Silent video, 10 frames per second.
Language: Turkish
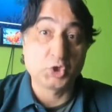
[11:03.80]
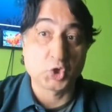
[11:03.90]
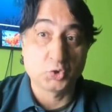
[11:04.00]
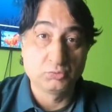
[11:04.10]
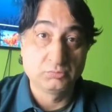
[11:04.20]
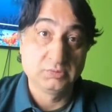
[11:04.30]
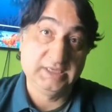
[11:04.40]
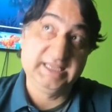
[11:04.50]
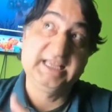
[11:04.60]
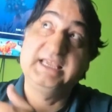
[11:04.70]
biliyor.
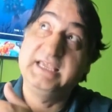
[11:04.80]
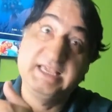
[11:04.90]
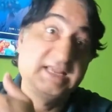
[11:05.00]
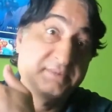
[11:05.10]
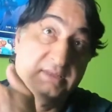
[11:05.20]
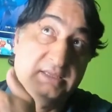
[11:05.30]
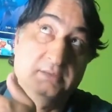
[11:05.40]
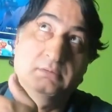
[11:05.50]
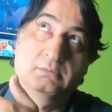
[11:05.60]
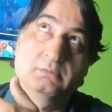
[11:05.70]
İyi, iyilik,
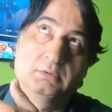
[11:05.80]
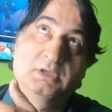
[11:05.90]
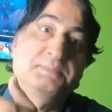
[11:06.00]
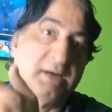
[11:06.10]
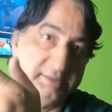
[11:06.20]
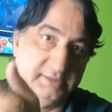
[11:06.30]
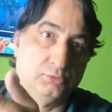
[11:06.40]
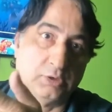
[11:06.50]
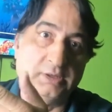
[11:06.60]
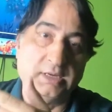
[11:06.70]
iyi partiyi
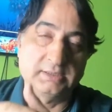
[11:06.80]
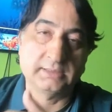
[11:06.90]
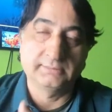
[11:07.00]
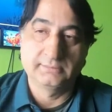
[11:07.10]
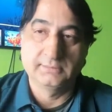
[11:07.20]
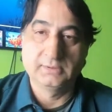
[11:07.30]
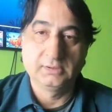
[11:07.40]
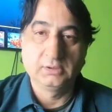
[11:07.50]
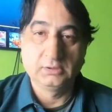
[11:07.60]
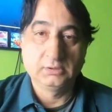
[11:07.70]
kuranlardan.
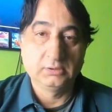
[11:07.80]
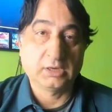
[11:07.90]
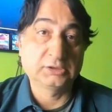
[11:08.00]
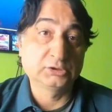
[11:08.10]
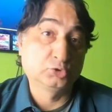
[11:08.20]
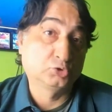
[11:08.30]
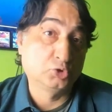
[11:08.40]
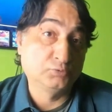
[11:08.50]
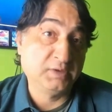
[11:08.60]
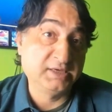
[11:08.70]

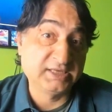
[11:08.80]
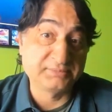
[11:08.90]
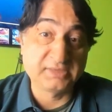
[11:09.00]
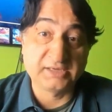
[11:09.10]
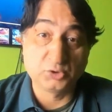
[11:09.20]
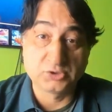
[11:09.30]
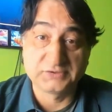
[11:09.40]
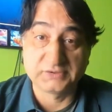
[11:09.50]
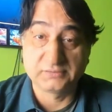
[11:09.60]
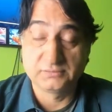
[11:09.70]
Atatürkçülük ve İnkılap Tarihi
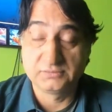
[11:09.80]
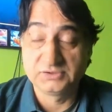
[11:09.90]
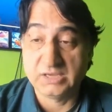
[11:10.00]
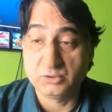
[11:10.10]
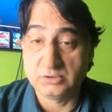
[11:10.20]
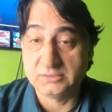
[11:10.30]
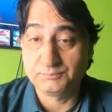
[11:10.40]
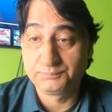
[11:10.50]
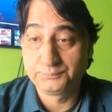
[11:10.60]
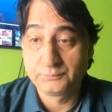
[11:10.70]
Hocası Şengül
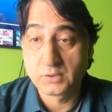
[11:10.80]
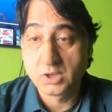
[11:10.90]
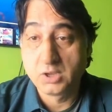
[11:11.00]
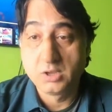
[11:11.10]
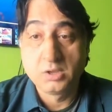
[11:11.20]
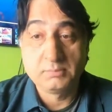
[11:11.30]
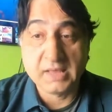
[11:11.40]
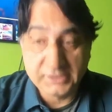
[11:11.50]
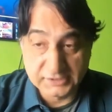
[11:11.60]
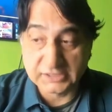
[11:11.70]
Hanım.
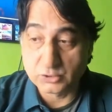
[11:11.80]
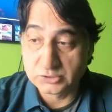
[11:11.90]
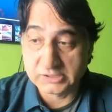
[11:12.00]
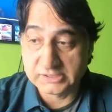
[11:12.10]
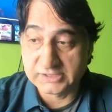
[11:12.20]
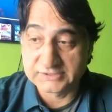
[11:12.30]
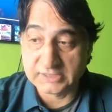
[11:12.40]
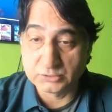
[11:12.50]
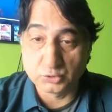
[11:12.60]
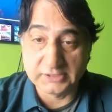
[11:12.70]
Ben yıllar önce
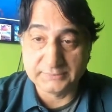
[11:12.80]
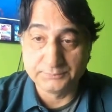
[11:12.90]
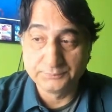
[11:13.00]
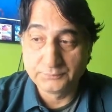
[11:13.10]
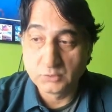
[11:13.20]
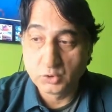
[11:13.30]
karısına söyledim.